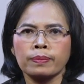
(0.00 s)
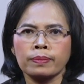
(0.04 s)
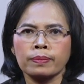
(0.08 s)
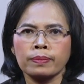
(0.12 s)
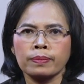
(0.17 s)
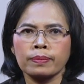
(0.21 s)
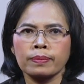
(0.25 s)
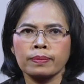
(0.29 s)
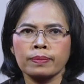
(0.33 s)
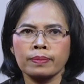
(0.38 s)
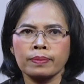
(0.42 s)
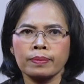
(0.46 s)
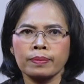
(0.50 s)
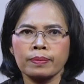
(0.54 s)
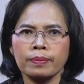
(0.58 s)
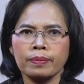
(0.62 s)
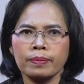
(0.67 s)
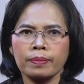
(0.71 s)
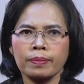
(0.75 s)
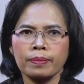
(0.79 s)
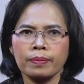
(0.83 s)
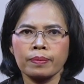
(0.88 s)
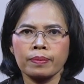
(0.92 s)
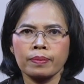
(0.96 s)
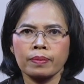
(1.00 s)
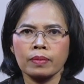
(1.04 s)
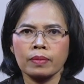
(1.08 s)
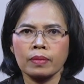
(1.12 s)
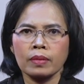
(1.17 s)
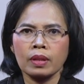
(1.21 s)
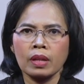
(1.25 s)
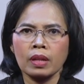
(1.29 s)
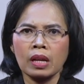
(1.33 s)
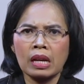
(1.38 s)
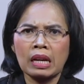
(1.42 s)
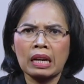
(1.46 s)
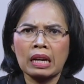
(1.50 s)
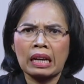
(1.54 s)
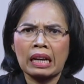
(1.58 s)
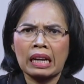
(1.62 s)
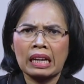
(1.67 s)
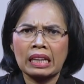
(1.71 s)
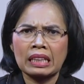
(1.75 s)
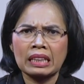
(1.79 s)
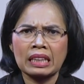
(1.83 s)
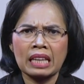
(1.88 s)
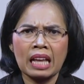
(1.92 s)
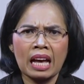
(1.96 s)
Kita tidak bisa menjadi
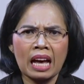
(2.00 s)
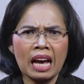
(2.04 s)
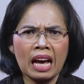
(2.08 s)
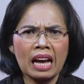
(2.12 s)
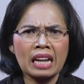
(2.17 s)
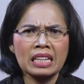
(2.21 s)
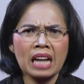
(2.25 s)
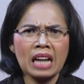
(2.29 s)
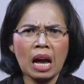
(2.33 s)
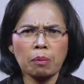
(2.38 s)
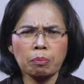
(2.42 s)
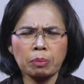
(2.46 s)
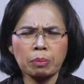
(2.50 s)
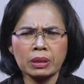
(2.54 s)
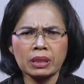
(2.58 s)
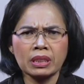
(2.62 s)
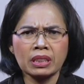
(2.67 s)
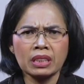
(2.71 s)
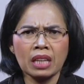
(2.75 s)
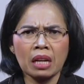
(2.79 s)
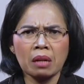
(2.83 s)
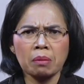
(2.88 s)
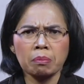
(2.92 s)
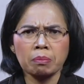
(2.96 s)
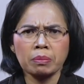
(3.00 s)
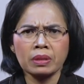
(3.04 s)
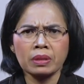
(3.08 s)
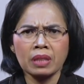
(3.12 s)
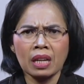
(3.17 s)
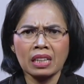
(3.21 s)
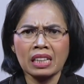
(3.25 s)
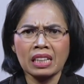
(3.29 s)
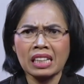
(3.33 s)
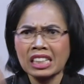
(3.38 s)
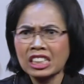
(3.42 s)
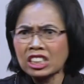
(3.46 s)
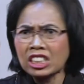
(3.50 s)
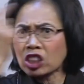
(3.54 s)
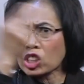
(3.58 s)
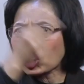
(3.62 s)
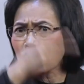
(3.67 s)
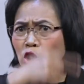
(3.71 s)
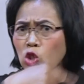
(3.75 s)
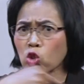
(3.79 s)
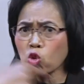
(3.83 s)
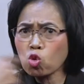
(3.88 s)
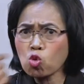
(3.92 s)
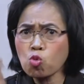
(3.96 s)
serupa dengan Kristus kalau kita tidak mau rendah
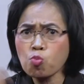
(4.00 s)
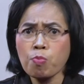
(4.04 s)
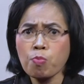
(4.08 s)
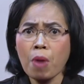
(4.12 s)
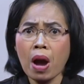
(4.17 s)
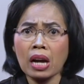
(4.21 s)
hati.